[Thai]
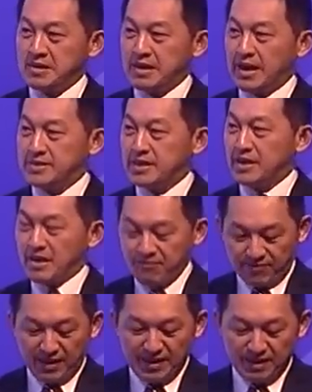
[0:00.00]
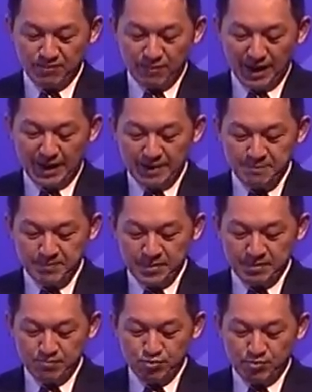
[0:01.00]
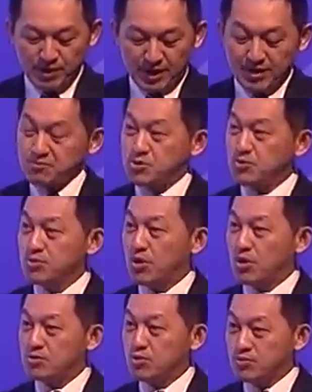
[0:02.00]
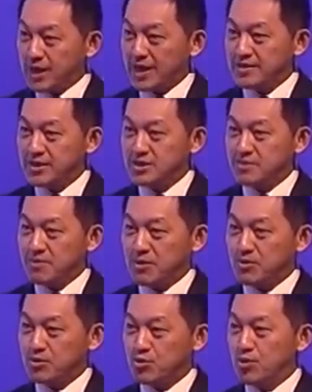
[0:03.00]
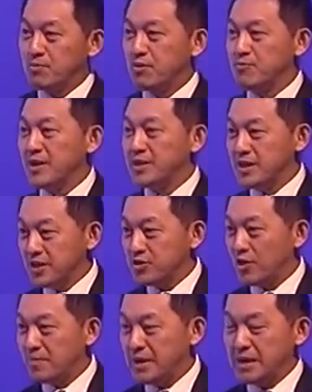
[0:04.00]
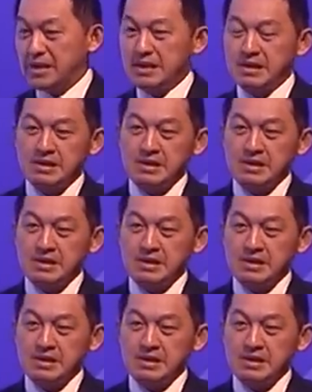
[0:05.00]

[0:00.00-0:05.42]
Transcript: อยากจะได้รับฟังครับว่าผู้บริหารระดับสูงของทุกท่านที่จะปรากฏตัวบนเวทีต่อไปนี้